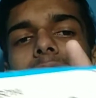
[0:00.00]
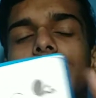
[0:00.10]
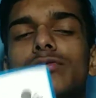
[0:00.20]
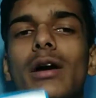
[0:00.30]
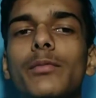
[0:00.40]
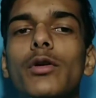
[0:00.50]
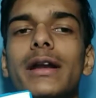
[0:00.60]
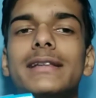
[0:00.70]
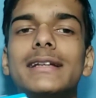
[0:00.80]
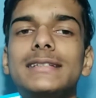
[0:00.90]
कि इसको आपको
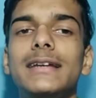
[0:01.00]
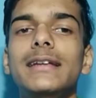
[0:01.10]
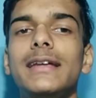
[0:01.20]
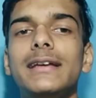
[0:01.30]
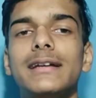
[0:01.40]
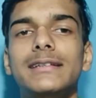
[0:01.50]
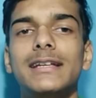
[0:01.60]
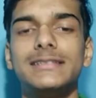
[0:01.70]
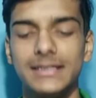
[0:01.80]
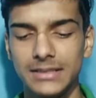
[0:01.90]
खरीदना चाहिए नहीं
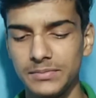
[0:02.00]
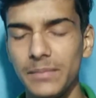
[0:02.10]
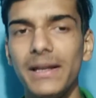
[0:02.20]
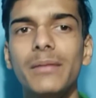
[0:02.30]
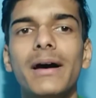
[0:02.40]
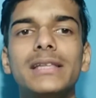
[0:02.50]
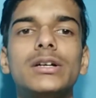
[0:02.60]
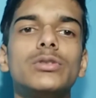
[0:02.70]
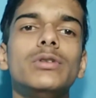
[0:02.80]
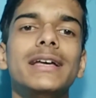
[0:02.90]
खरीदना चाहिए सबसे पहले बात
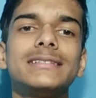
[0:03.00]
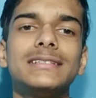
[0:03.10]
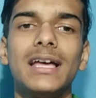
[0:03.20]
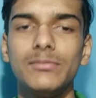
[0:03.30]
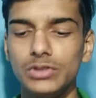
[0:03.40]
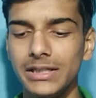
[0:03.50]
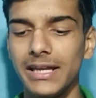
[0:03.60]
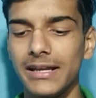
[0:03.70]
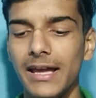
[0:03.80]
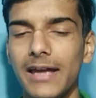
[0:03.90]
कर दू यार इसके साथ मुझे
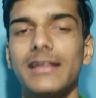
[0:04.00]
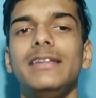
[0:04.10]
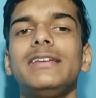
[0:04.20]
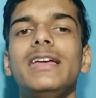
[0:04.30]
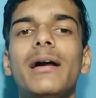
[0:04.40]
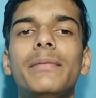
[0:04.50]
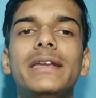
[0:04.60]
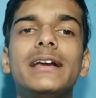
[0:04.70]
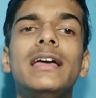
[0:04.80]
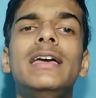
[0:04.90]
क्या क्या आया देखिए यहाँ पर
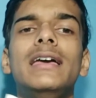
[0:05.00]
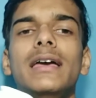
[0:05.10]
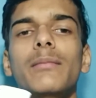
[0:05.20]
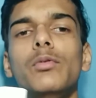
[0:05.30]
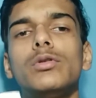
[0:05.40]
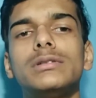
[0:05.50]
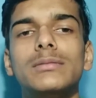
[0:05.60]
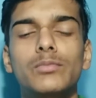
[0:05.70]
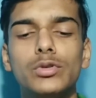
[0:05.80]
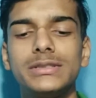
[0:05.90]
एक बुक
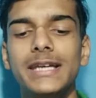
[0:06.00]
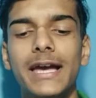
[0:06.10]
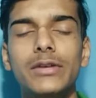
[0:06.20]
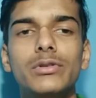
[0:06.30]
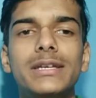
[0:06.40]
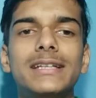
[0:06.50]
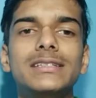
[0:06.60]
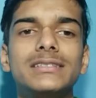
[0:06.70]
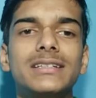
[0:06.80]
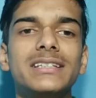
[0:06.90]
बुक सी आई हुई है
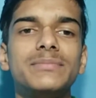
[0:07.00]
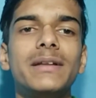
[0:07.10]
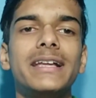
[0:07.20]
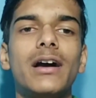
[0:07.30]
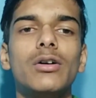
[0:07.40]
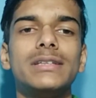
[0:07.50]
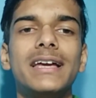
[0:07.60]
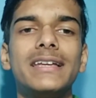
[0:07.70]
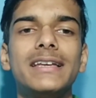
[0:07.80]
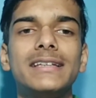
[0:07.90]
जैसे इसमें लिखा होता
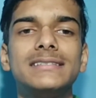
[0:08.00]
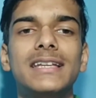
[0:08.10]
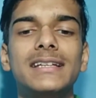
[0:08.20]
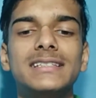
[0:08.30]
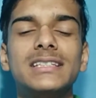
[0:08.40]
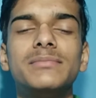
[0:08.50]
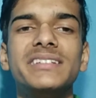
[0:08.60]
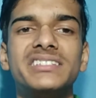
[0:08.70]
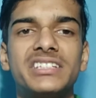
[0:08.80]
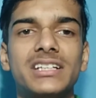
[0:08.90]
है कि किस तरीके से इसमें
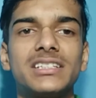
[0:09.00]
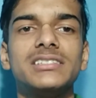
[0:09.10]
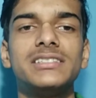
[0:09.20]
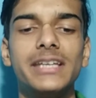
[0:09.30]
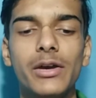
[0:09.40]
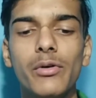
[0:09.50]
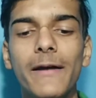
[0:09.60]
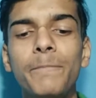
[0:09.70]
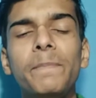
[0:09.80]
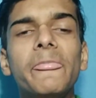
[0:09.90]
इंस्ट्रक्शन दिए हुए
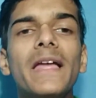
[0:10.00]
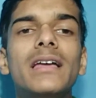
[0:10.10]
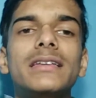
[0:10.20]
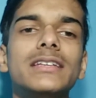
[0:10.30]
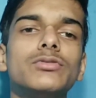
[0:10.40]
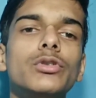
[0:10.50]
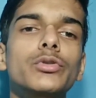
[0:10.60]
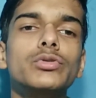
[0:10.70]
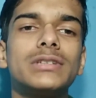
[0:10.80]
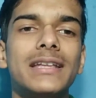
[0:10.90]
हैं कि इसको
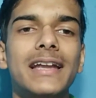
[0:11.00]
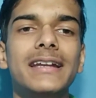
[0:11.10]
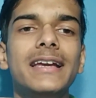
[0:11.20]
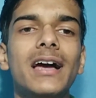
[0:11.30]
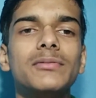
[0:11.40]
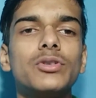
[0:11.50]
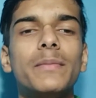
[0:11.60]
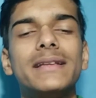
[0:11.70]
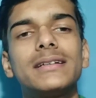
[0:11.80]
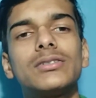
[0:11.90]
यूज़ करना है ठीक है आप इसको
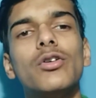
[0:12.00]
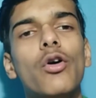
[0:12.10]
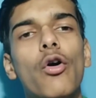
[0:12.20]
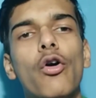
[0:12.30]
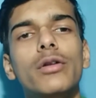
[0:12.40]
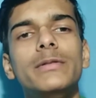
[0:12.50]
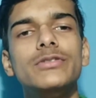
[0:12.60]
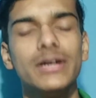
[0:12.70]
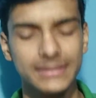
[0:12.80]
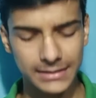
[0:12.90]
पढ़ सकते हो और भी
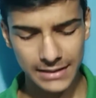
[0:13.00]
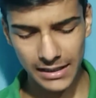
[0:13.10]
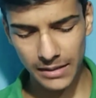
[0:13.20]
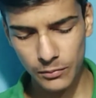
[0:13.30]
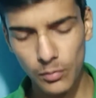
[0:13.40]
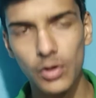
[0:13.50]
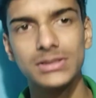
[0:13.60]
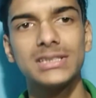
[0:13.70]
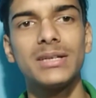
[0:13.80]
जो है इसके साथ आपको बहुत सा